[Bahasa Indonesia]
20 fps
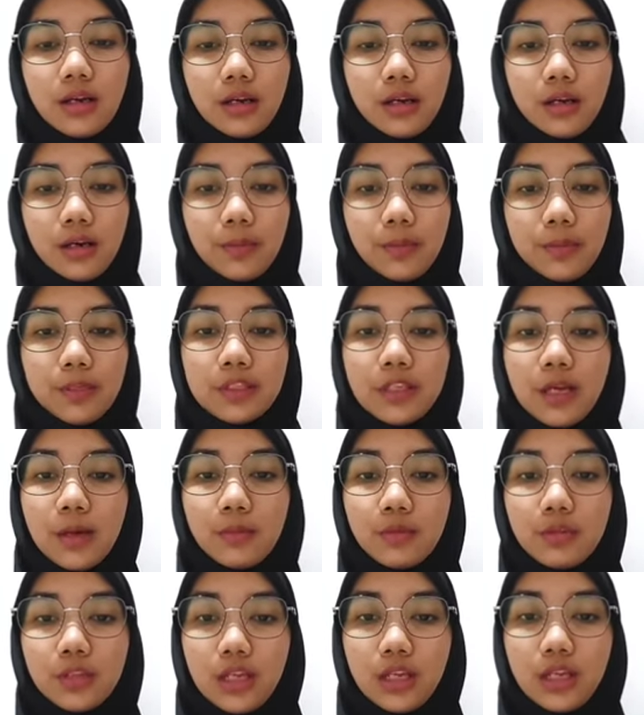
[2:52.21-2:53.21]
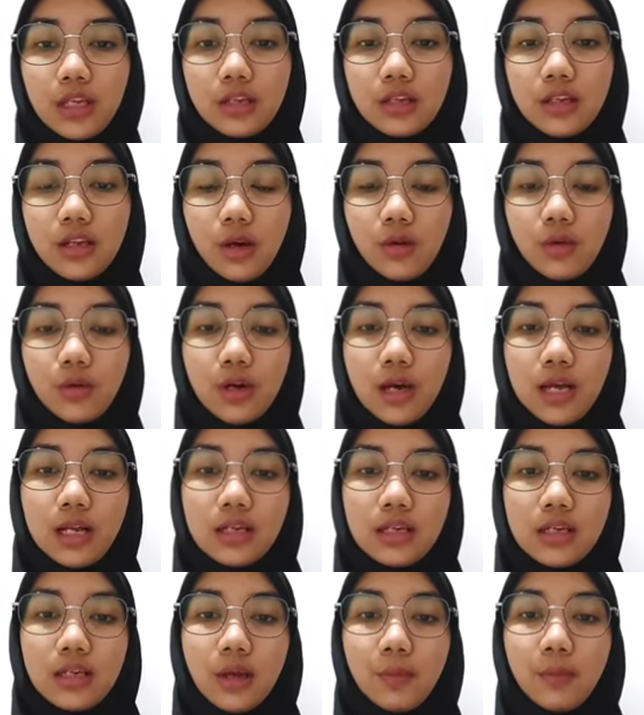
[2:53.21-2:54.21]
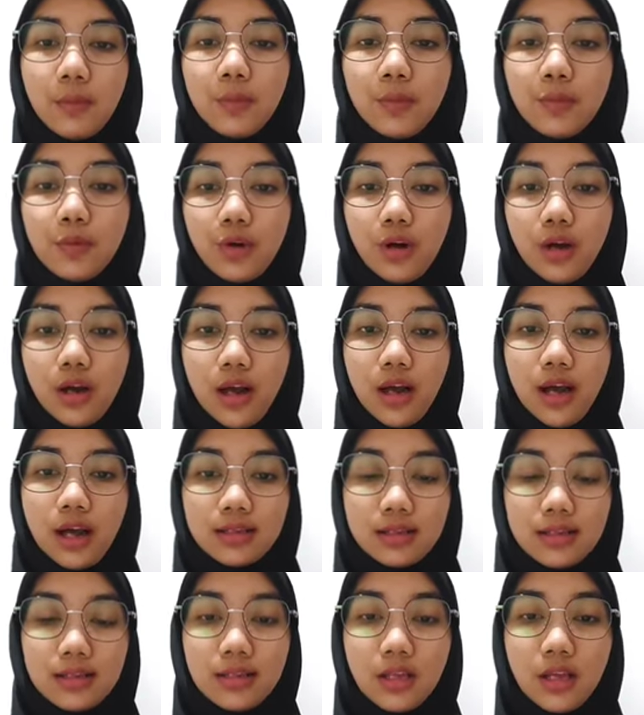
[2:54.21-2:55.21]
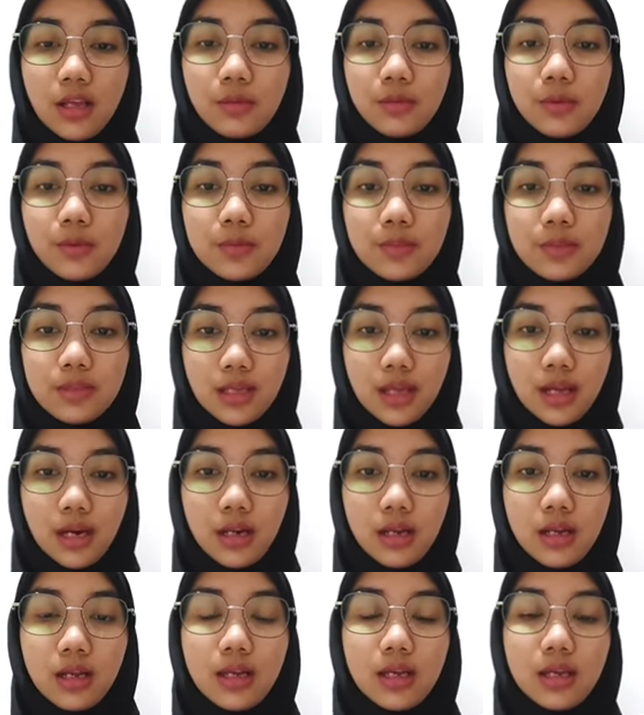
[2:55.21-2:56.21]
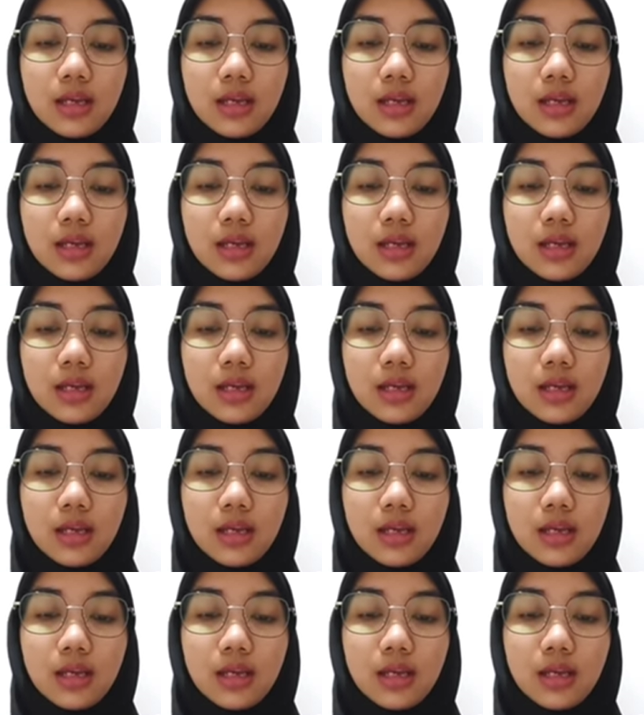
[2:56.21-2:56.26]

uh, pencabutan yang dilakukan dengan membuka akses yang lebih besar